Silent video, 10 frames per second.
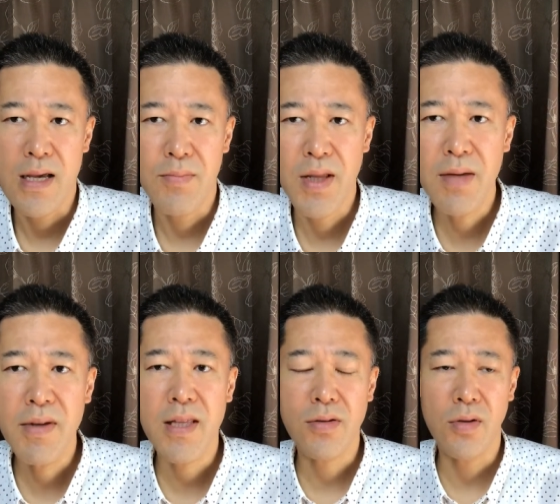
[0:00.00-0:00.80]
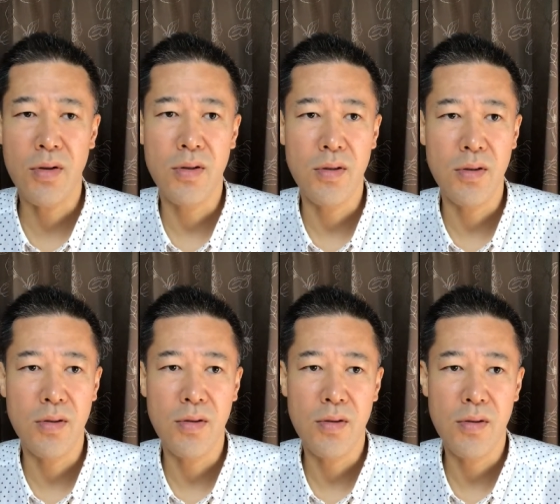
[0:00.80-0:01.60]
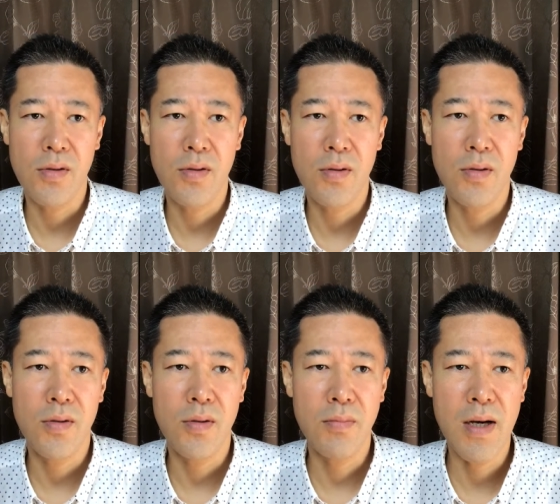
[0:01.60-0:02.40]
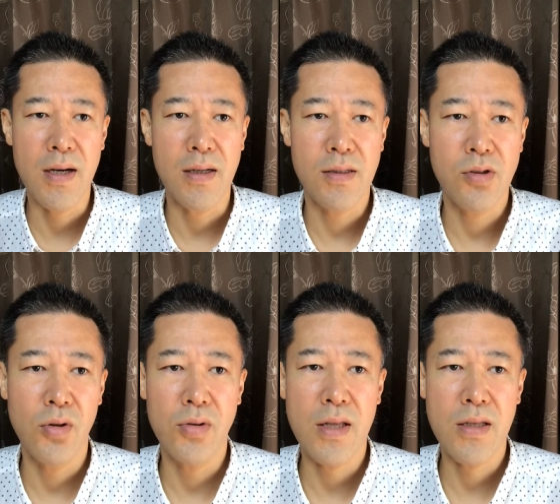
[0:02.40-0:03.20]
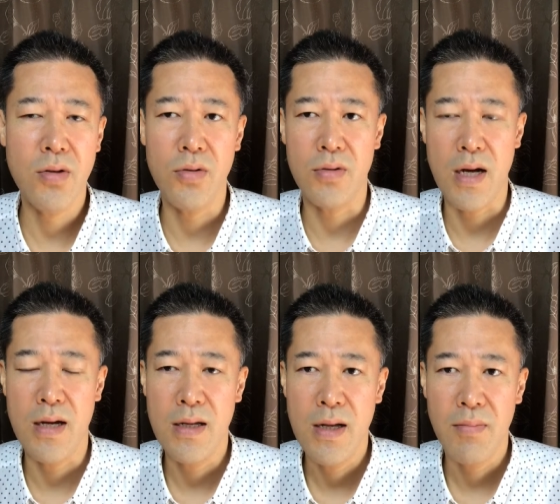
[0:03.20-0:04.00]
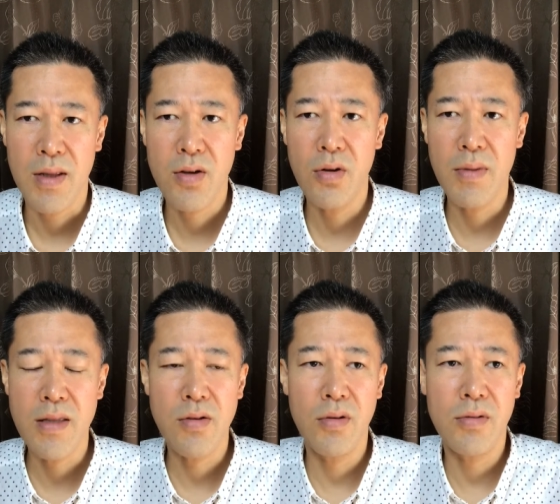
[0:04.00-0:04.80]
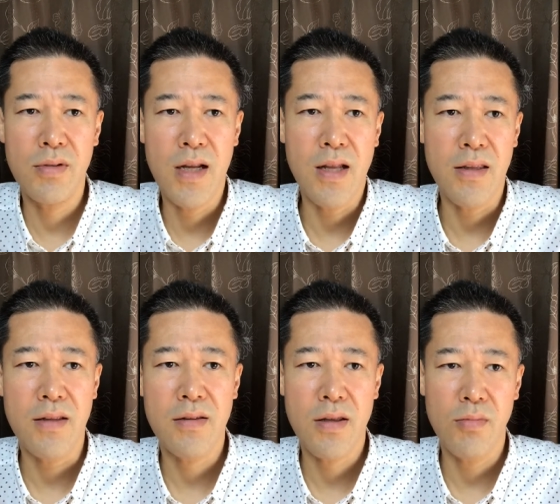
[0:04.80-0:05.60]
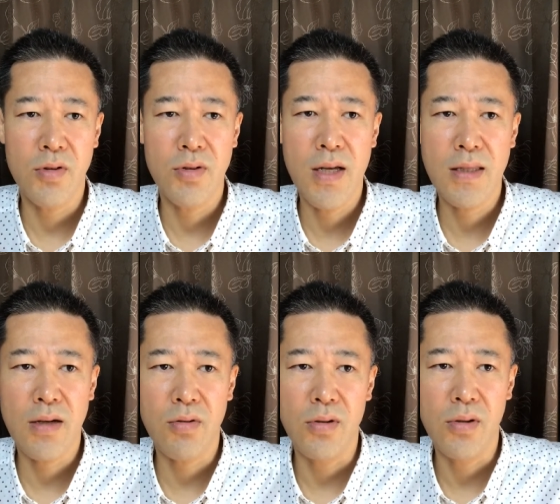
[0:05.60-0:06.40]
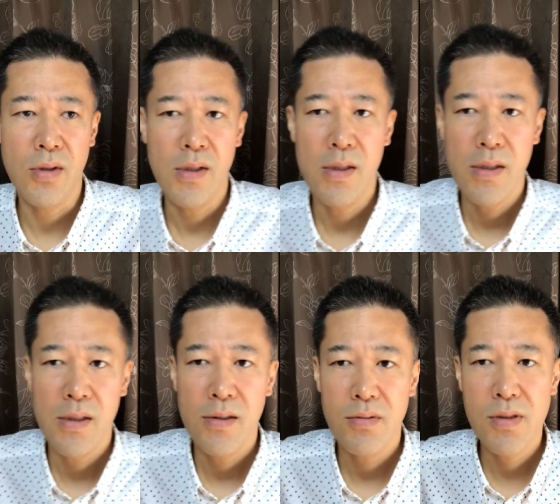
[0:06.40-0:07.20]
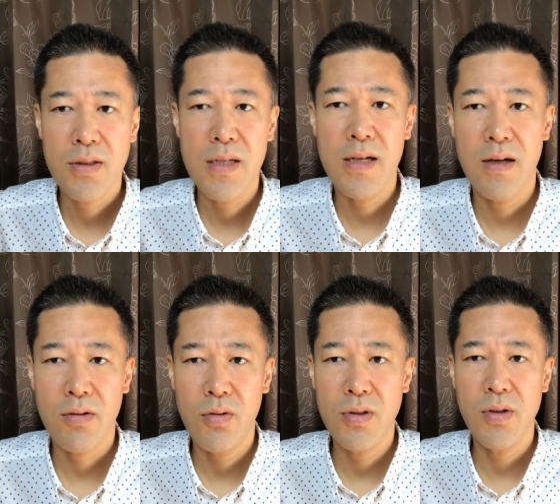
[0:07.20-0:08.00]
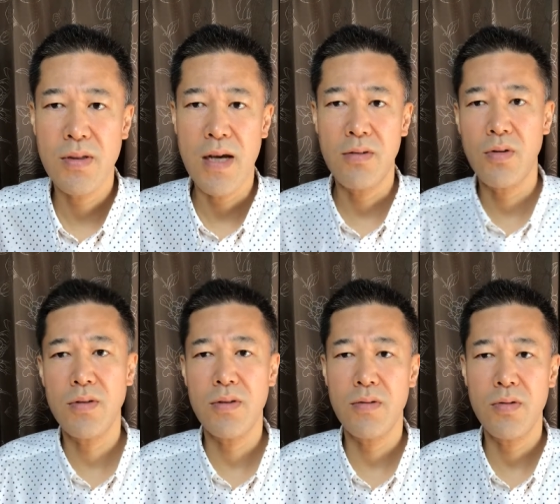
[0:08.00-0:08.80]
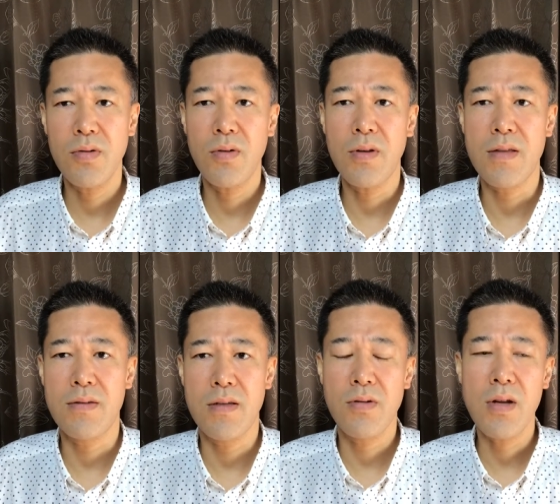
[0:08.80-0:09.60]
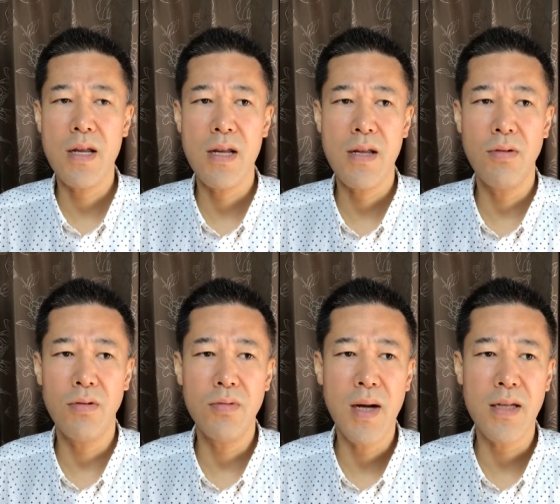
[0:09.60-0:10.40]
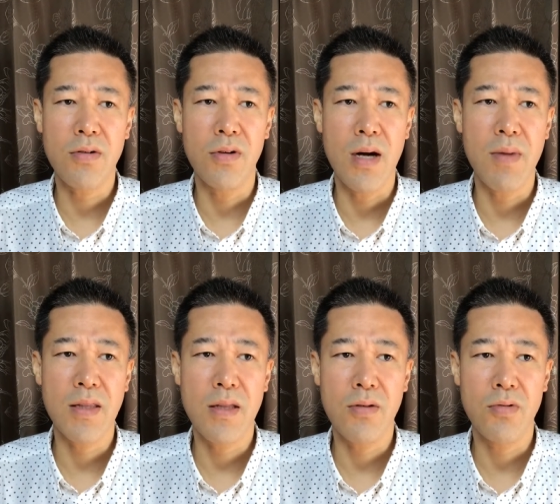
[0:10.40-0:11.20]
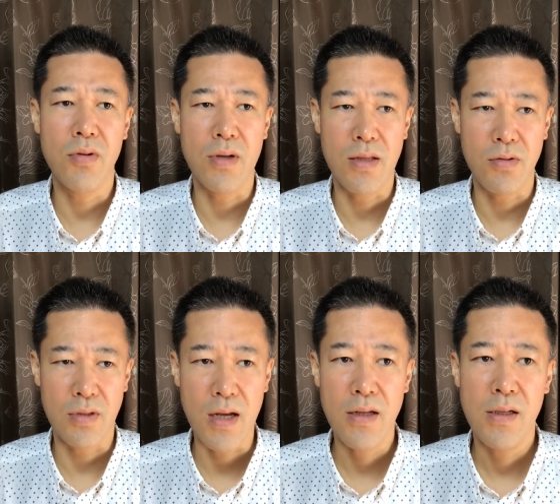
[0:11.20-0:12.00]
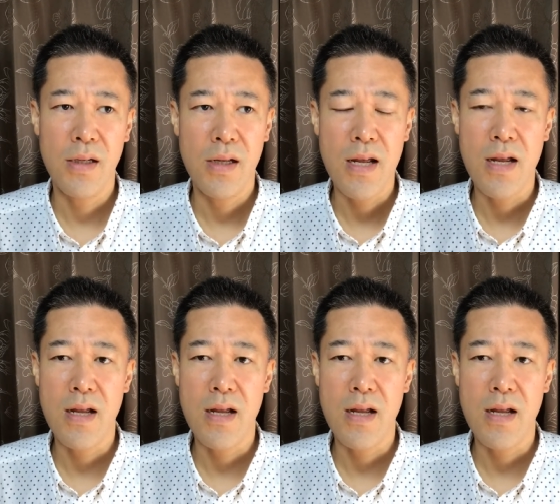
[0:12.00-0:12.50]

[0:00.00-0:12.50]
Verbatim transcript: まだまだその初歩的というか、まだ表面上ぐらいなんですけども、そうやってこうウイスキーがこう一つあるとするとですね、それの沼にこうはまっていくような状態、ウ